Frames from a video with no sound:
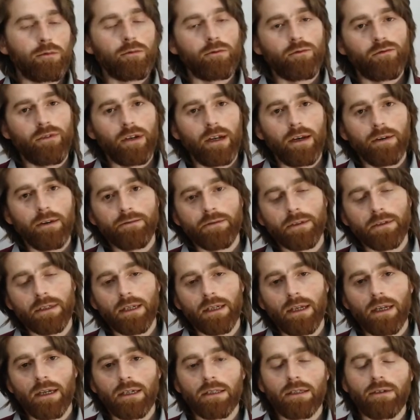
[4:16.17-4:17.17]
filan
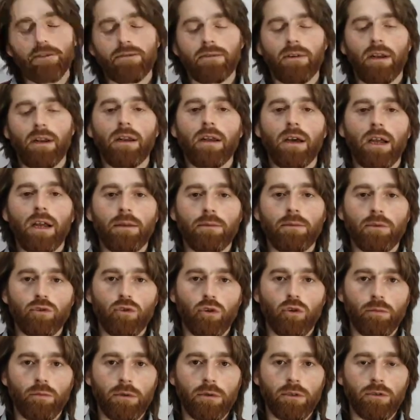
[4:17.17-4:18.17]
fikirleri de filan alime
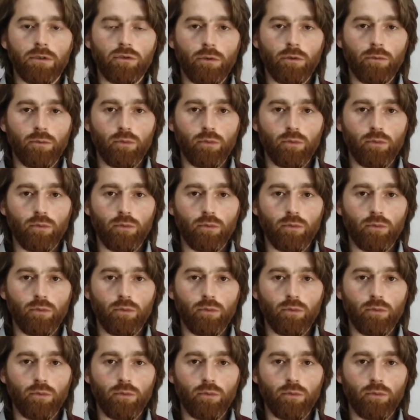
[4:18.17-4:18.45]
çok benziyor.